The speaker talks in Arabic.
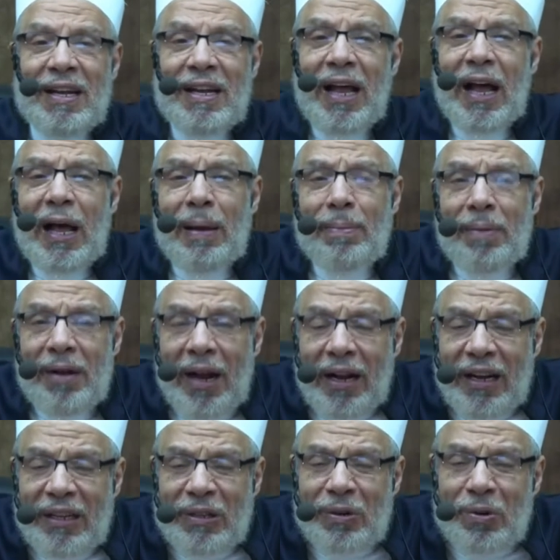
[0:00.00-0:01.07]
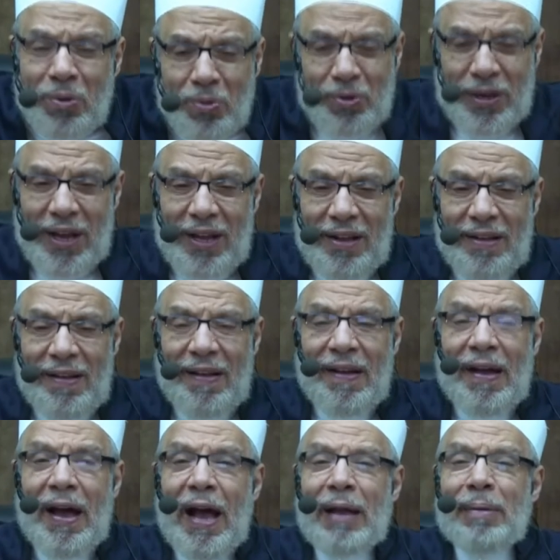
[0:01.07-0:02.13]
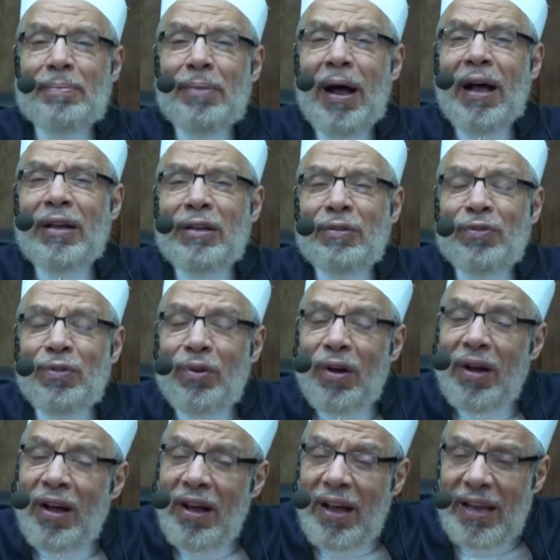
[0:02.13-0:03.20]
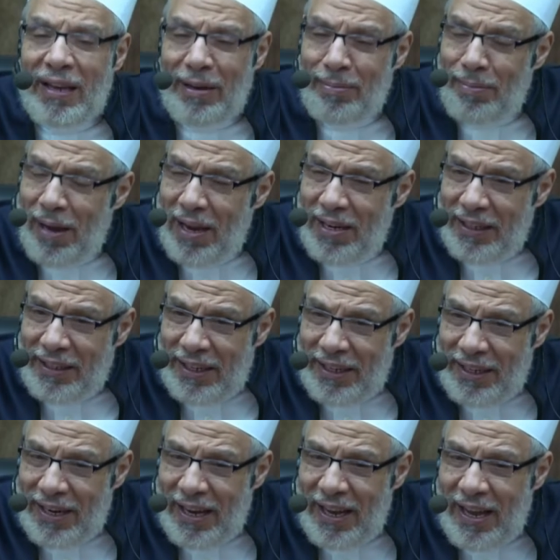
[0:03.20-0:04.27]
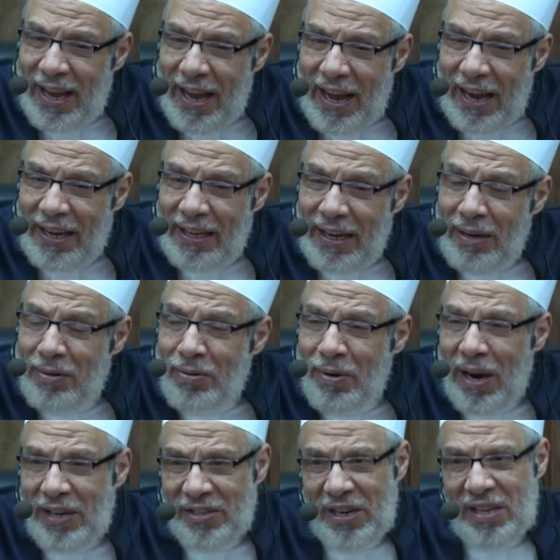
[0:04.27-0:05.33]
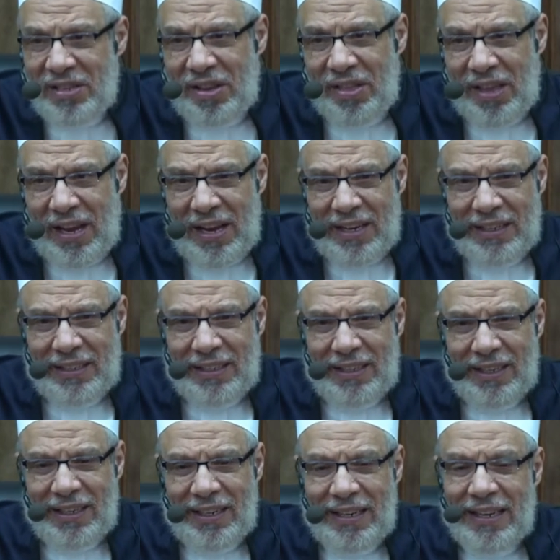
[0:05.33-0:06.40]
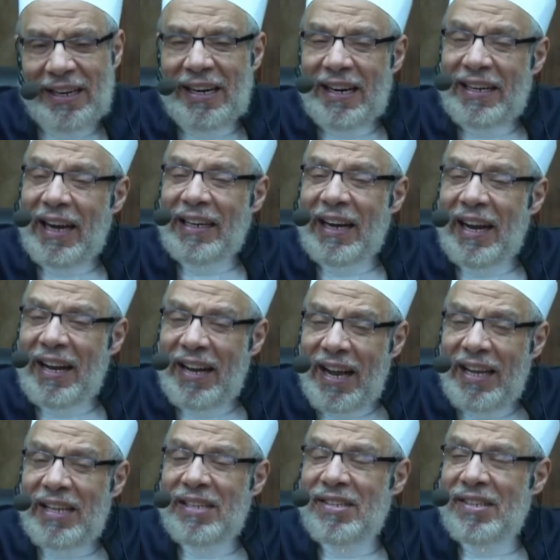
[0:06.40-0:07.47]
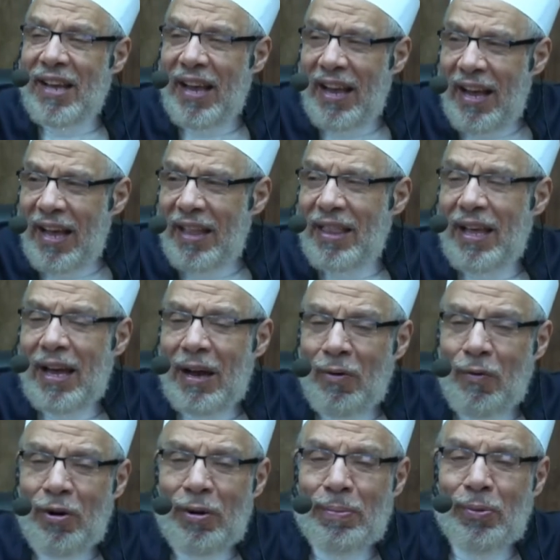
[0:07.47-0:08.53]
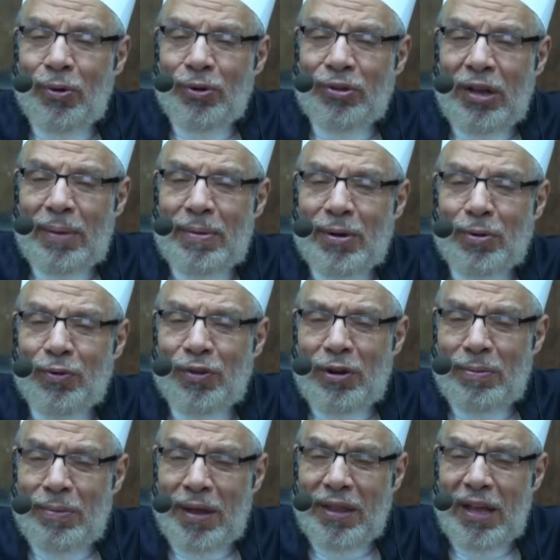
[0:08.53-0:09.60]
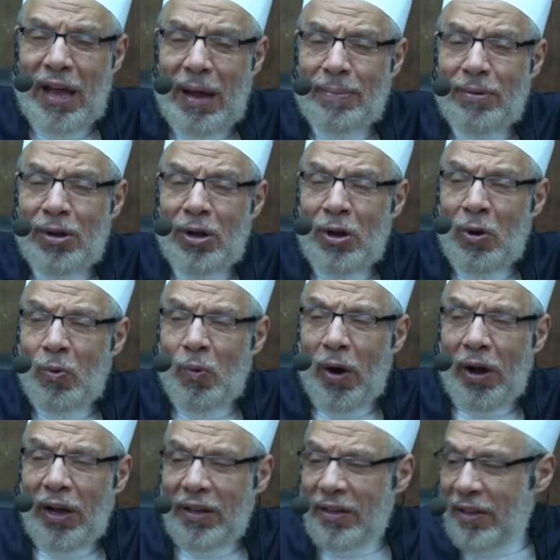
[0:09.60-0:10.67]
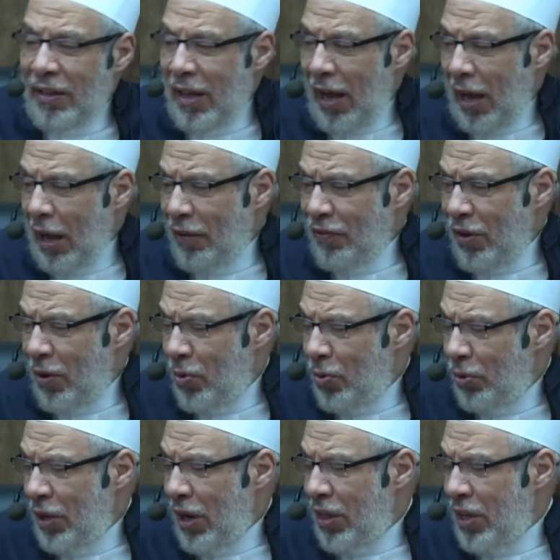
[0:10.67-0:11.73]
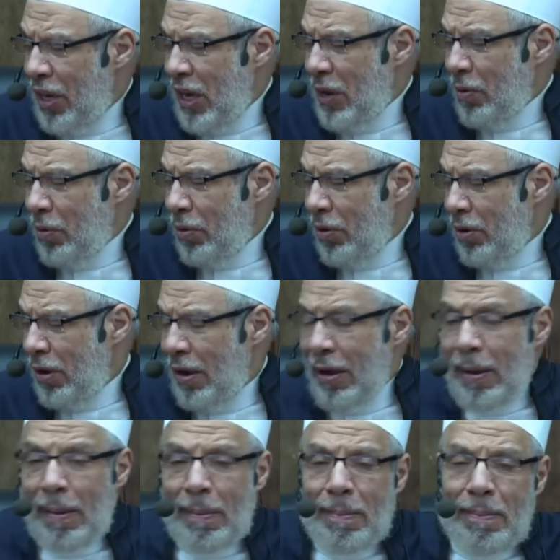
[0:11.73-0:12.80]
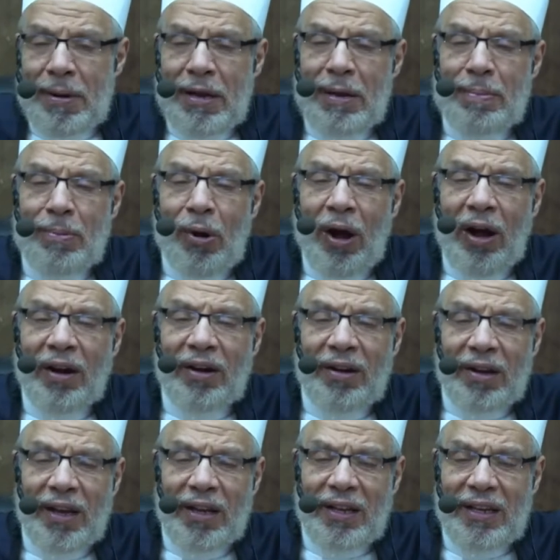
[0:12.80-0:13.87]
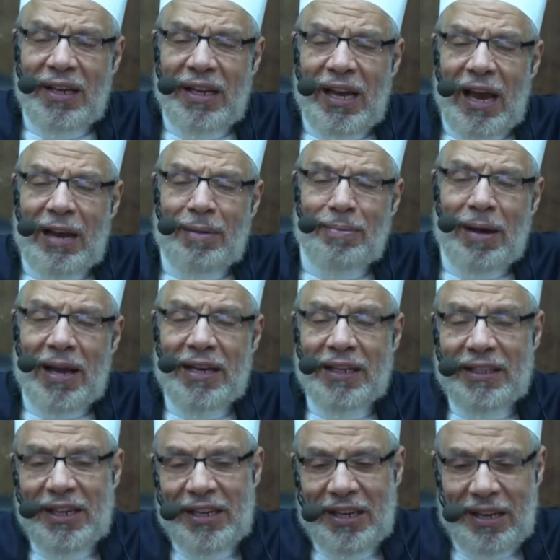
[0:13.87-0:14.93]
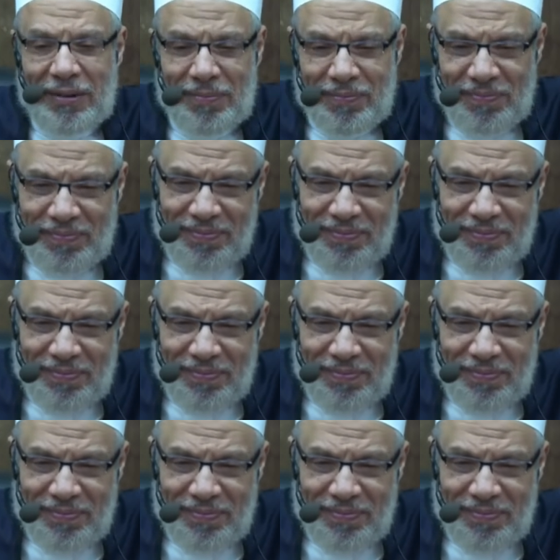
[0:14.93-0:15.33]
نعم لقد روي عن بعض فقهاء المالكية أنه أجاز ذلك لكن ليس هذا هو المعتمد في المذهب وقد ضعفه كثير من محققي المالكية